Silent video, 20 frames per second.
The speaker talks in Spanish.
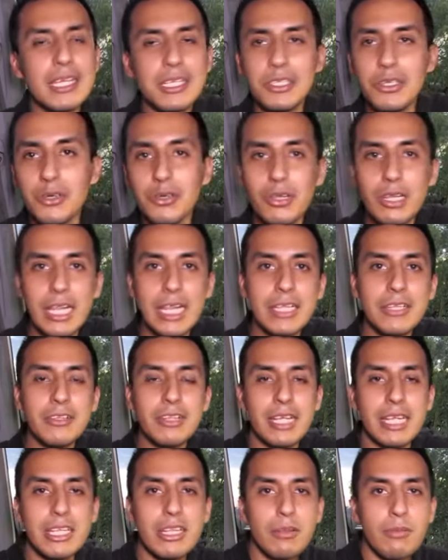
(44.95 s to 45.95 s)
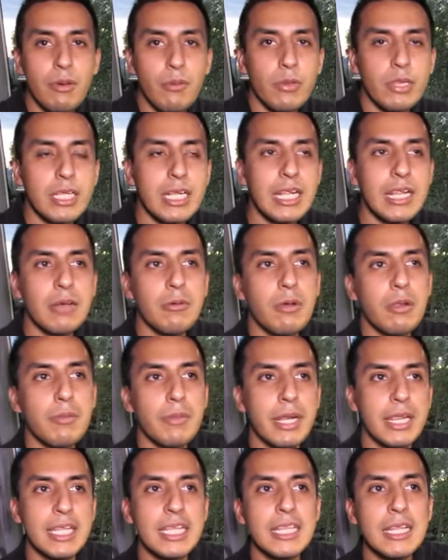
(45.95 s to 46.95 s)
Yo creo que saliendo de aquí nos vamos a ir a la
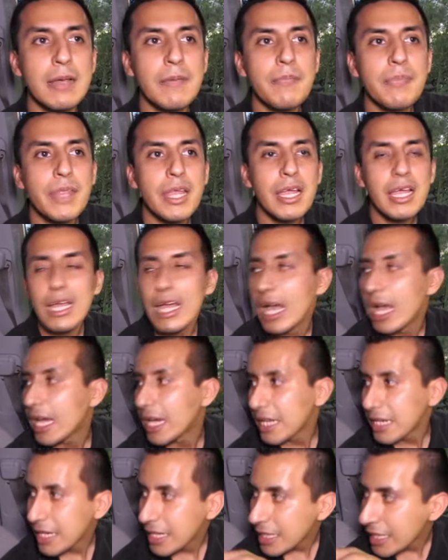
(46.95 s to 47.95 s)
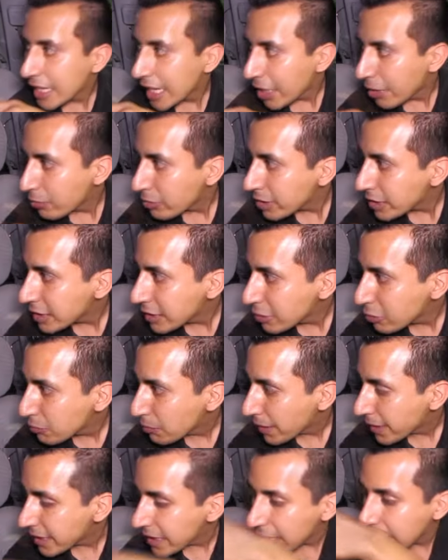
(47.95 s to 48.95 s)
Walmartcita, agarrarle a Ozzy su
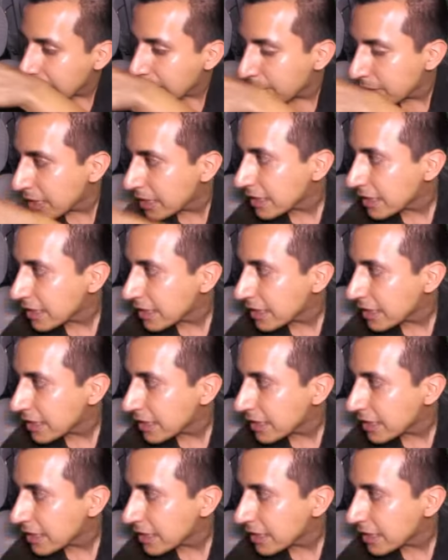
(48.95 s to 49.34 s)
pastel allá bien